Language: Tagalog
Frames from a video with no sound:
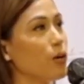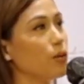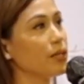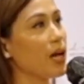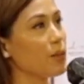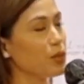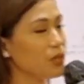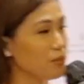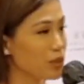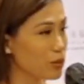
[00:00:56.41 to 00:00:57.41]
what happened
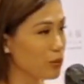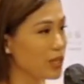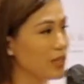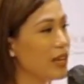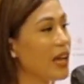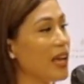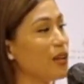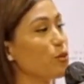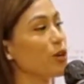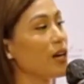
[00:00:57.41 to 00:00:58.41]
in between,
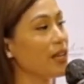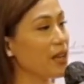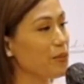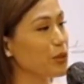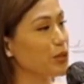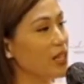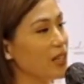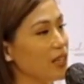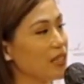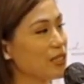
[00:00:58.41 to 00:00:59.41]
and where I am today.